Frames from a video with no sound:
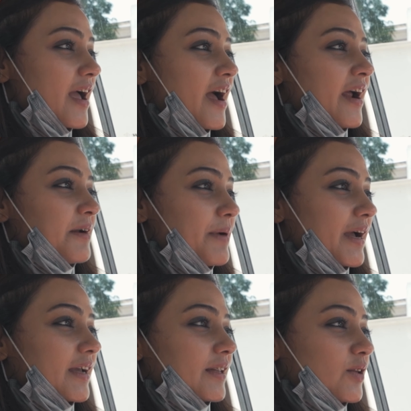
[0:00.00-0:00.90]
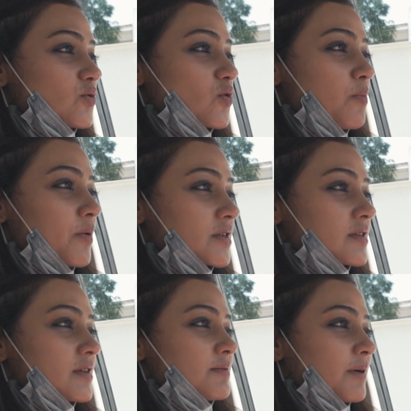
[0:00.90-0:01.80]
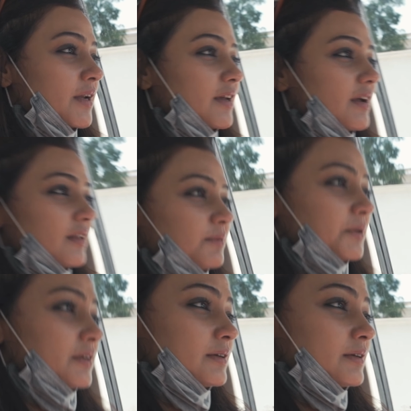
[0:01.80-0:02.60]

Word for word: हैंड बैग कहते हैं उसको पर्स के जमाने के आदमी